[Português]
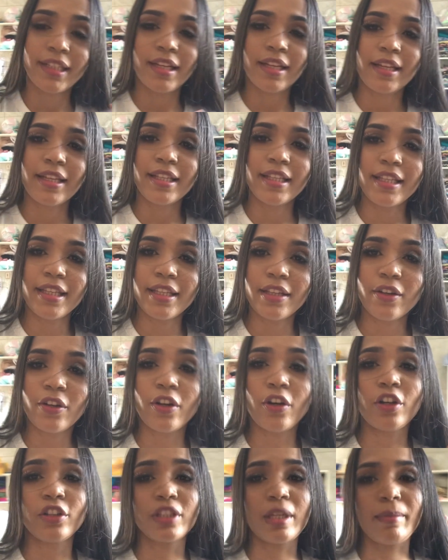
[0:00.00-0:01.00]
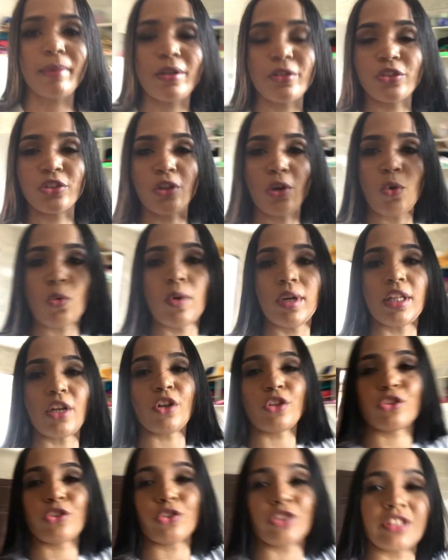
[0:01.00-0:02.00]
E eu agora trabalho só com ela, agora
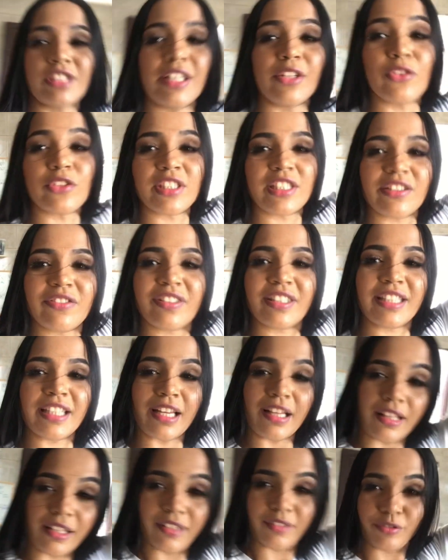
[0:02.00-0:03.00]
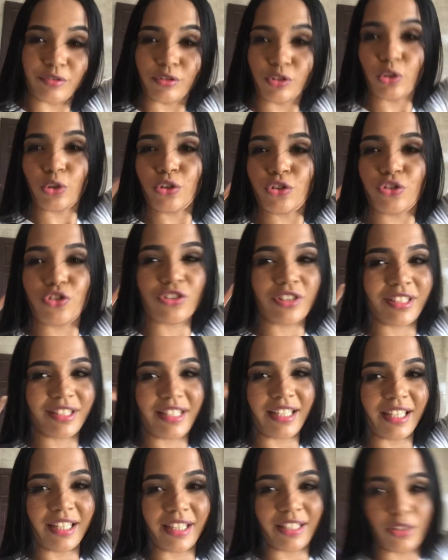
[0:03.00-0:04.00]
sou exclusiva dela, todinha
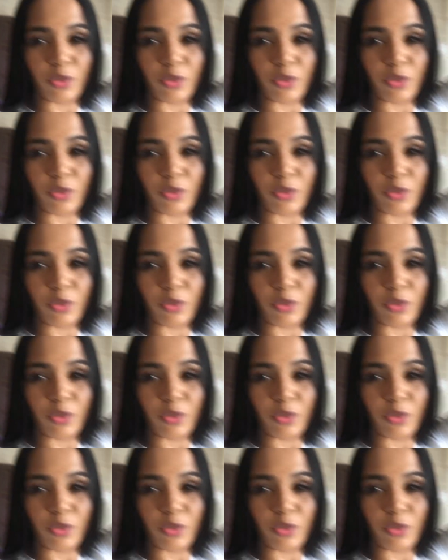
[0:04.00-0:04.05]
dela.